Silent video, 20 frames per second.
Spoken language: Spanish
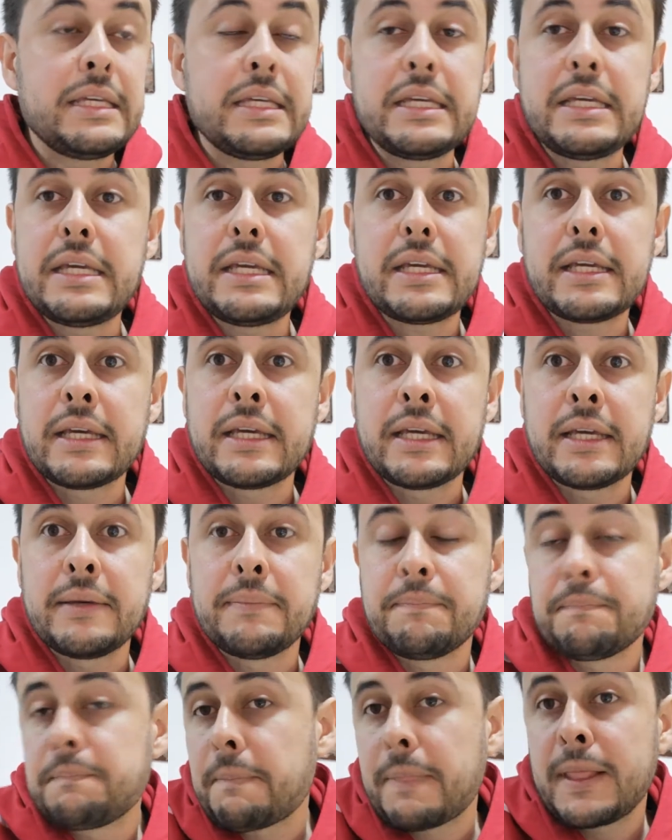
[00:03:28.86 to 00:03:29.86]
Y
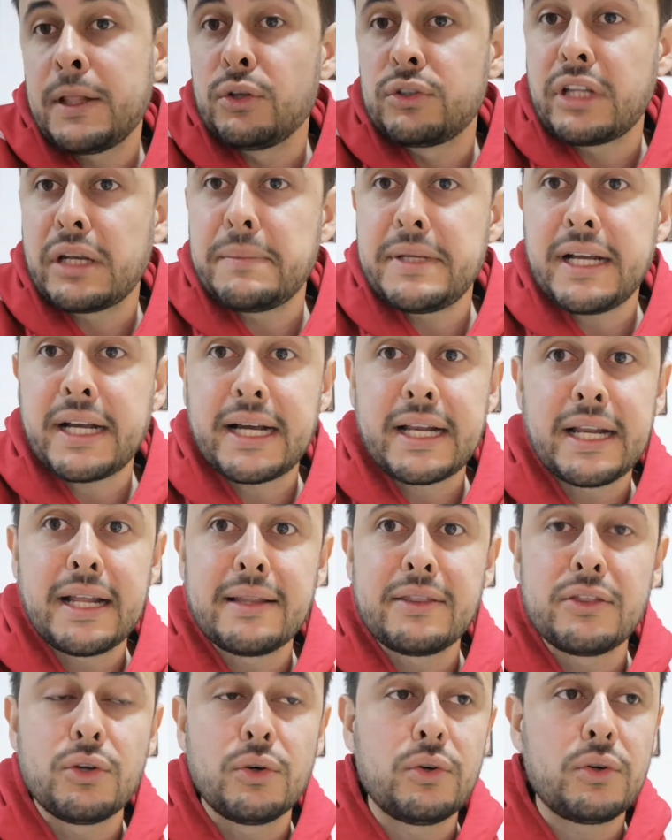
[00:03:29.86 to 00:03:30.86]
eh, lo termina
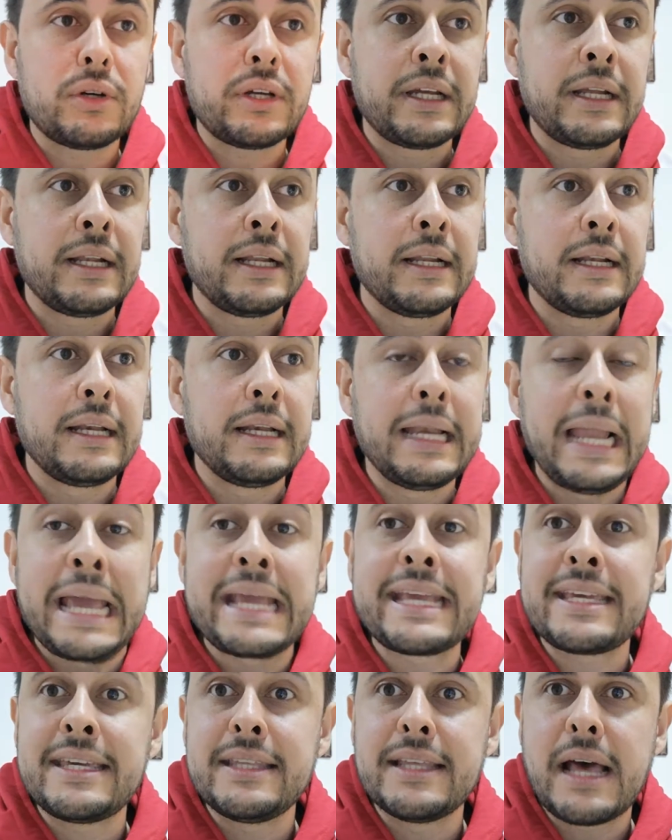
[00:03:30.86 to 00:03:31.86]
ganando eh, la
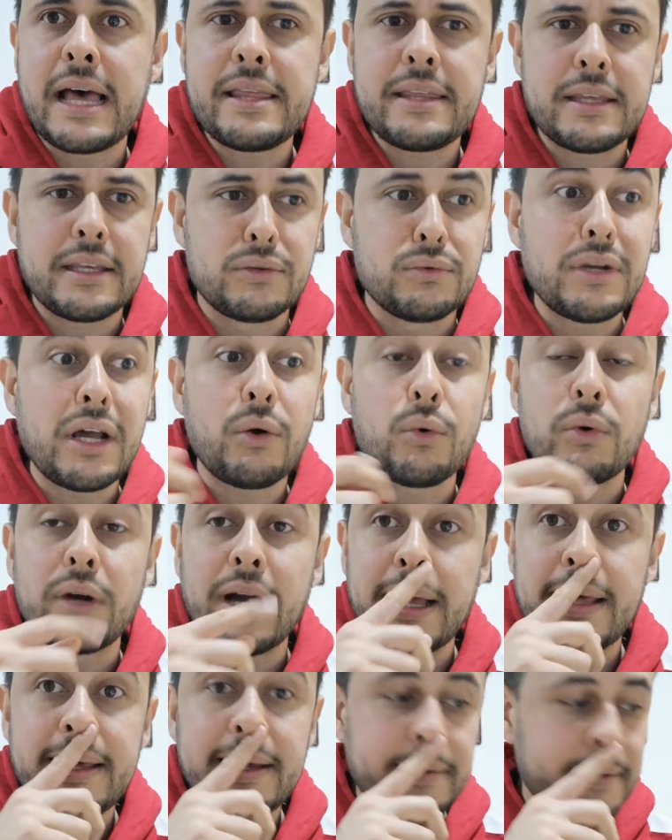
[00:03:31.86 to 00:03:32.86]
equidad en una
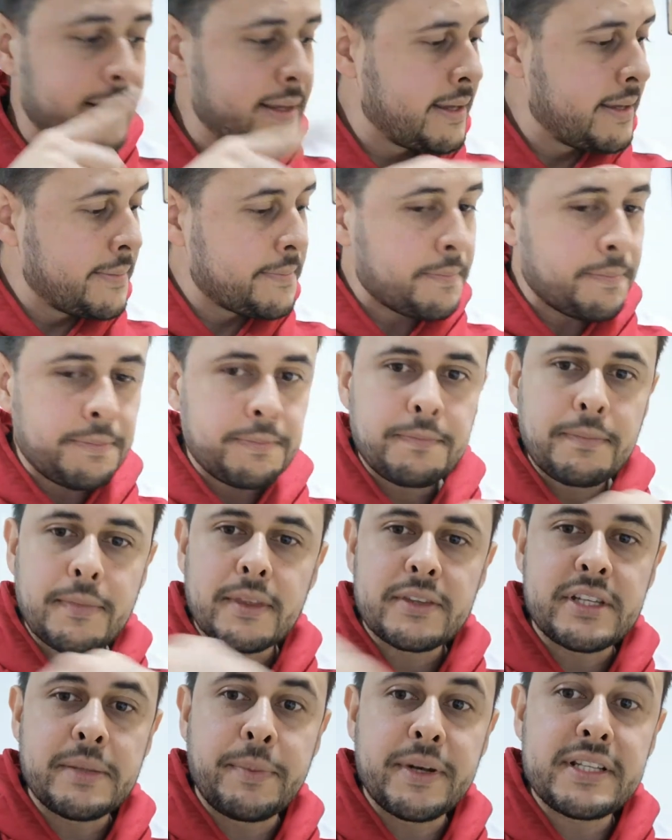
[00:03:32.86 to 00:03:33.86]
jugada.
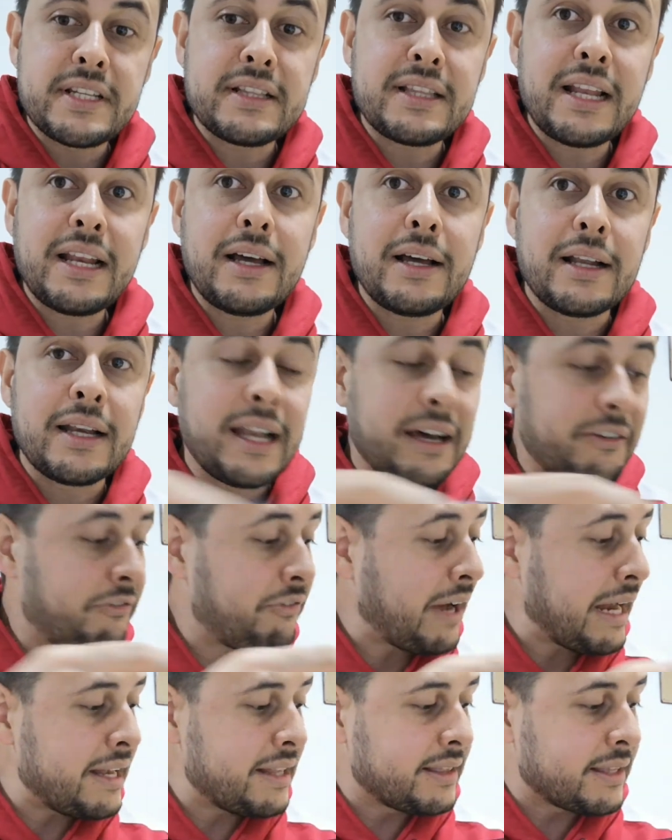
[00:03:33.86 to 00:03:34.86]
Se presenta la, la
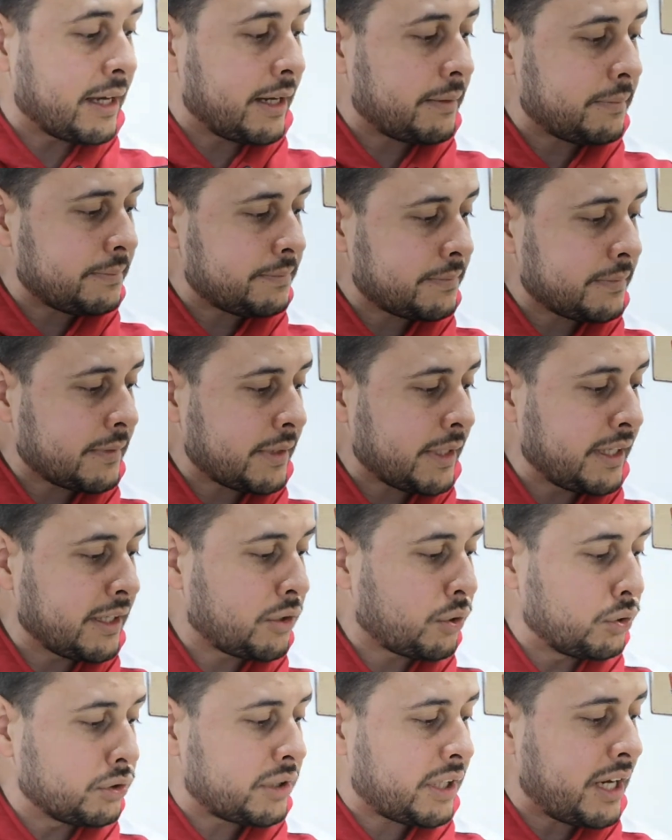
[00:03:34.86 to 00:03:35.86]
falta
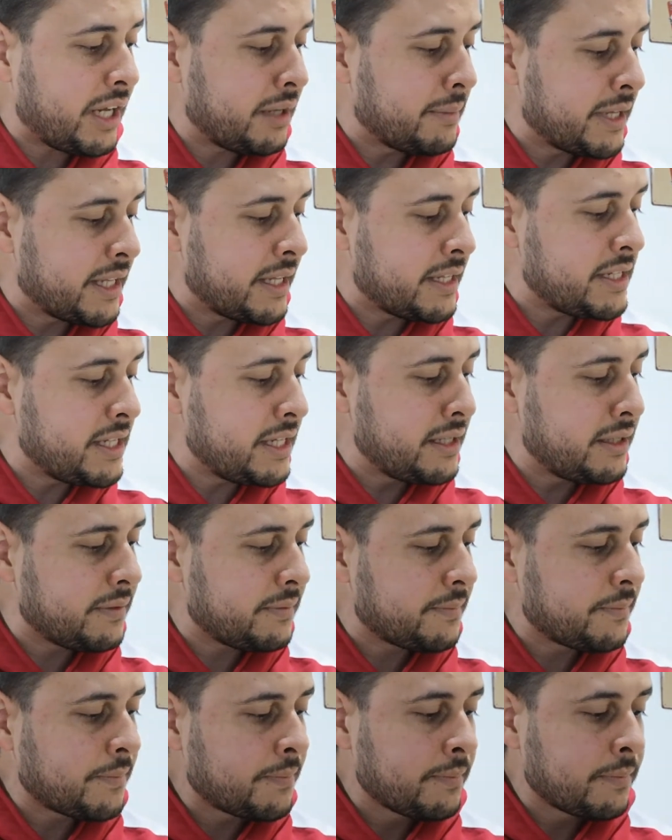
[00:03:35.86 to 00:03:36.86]
en contra del
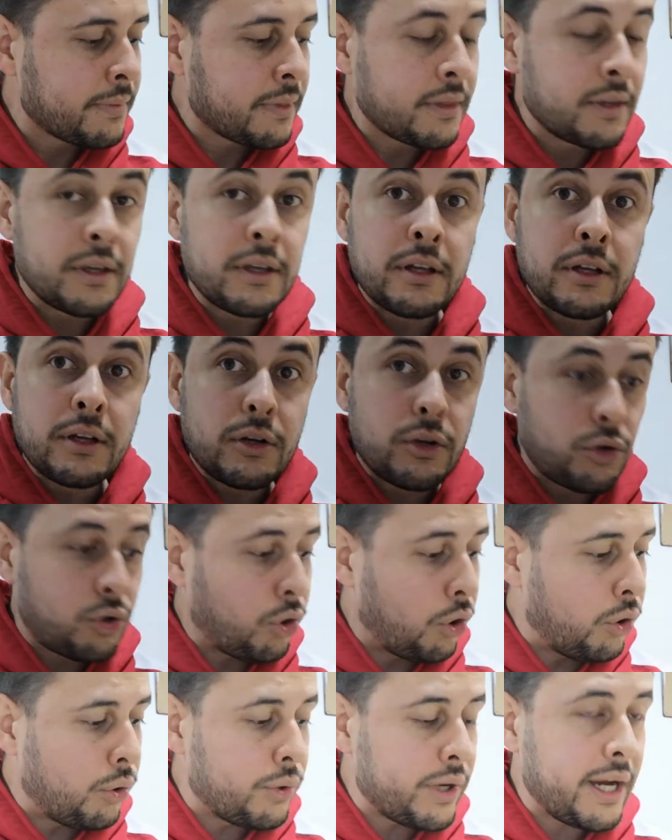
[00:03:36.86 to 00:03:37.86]
Medellín.
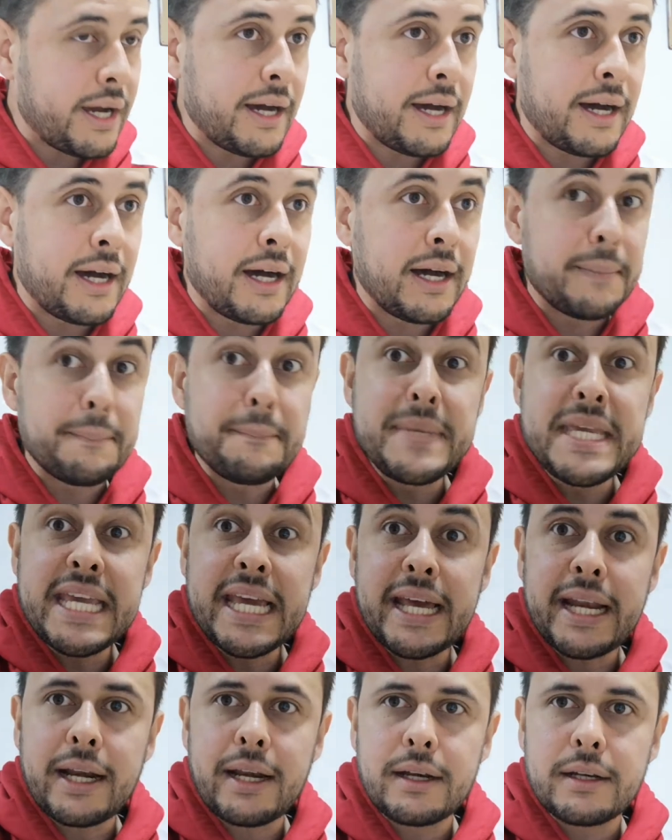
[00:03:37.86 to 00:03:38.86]
Cobra
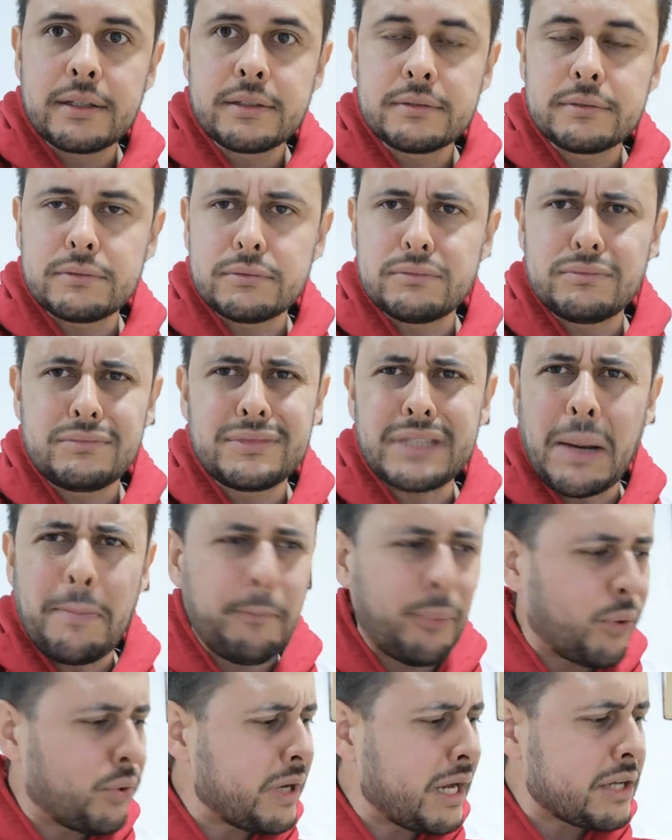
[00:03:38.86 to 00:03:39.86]
Mier, un
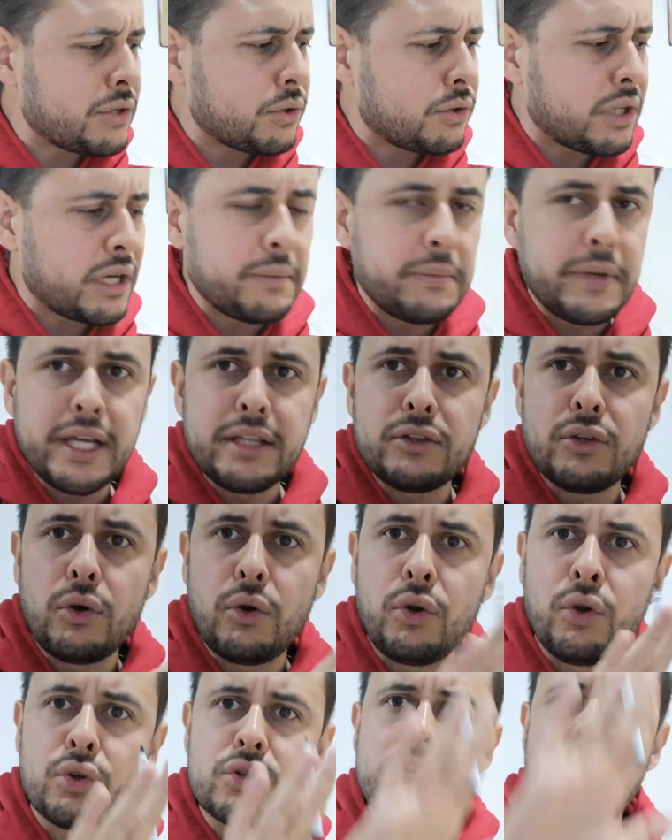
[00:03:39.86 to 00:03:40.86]
taponazo
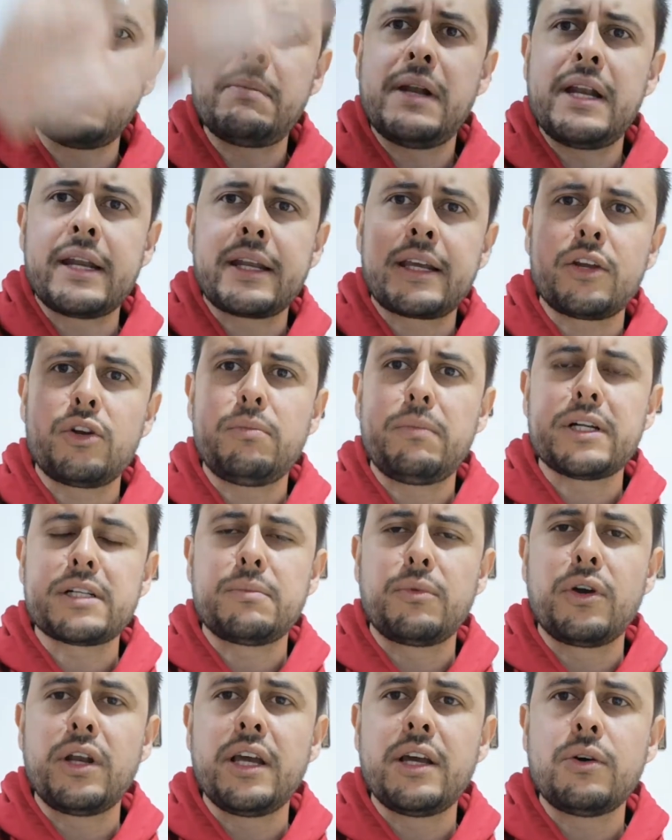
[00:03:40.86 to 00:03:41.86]
tremendo, lo salva el arquero
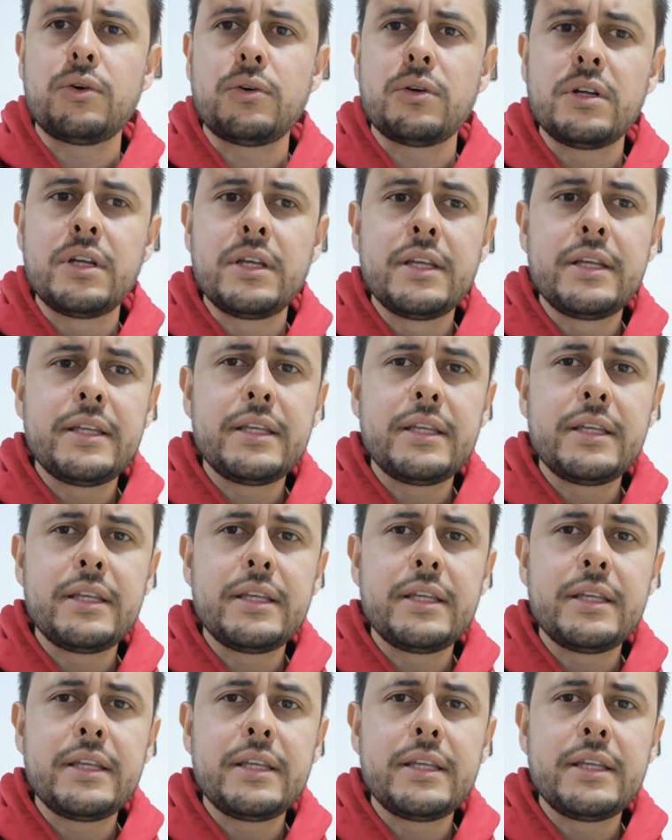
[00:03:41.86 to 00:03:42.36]
Marmolejo